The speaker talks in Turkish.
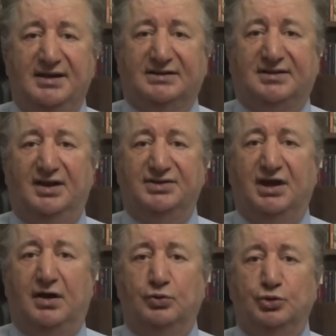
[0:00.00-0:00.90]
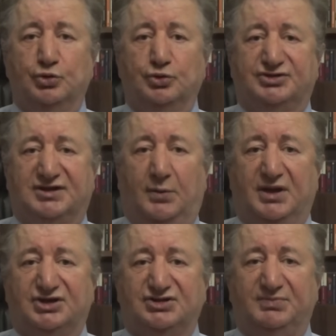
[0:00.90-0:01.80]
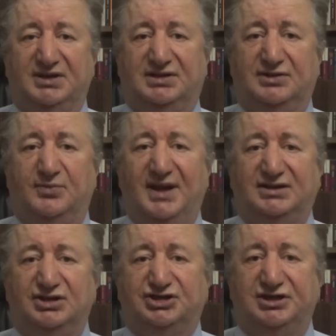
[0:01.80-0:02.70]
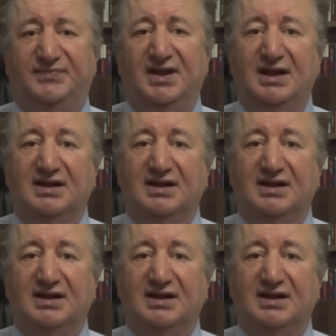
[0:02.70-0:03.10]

Netanyahu'nun savaşı bitirmek için